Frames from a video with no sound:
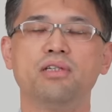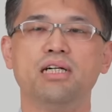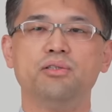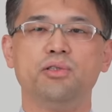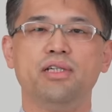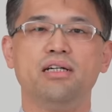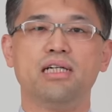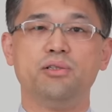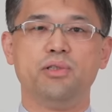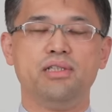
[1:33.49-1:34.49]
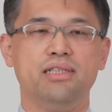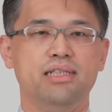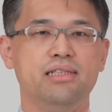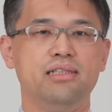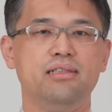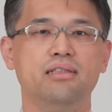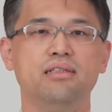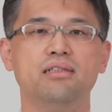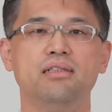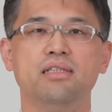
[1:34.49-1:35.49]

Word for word: 高血压、高血脂引起的呢，